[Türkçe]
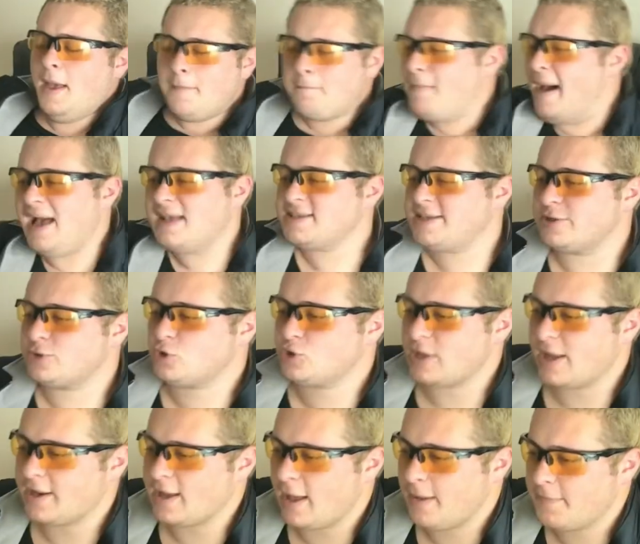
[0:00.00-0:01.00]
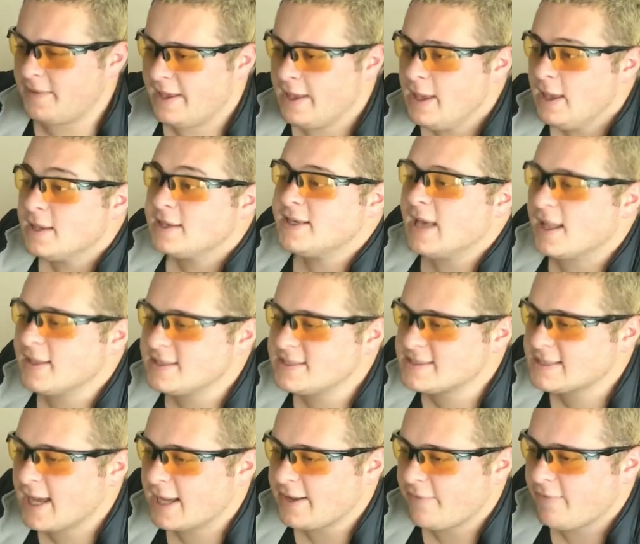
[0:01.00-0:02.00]
Bence tutar abi. Yalnız
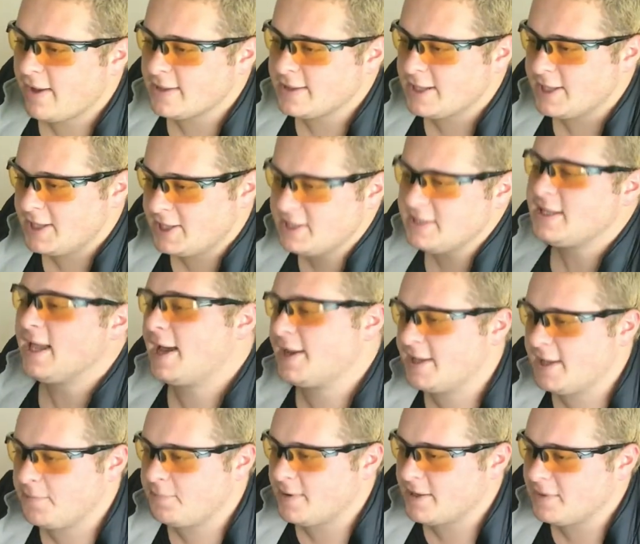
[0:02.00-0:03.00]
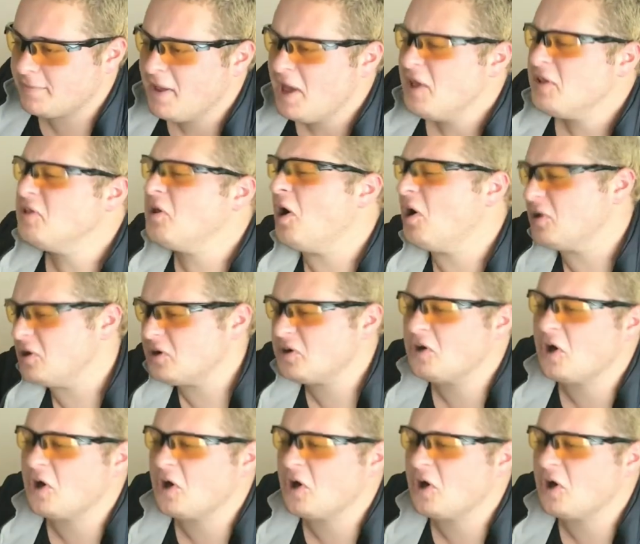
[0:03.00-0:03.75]
karavanlar iki tane yapalım. Ne olur ne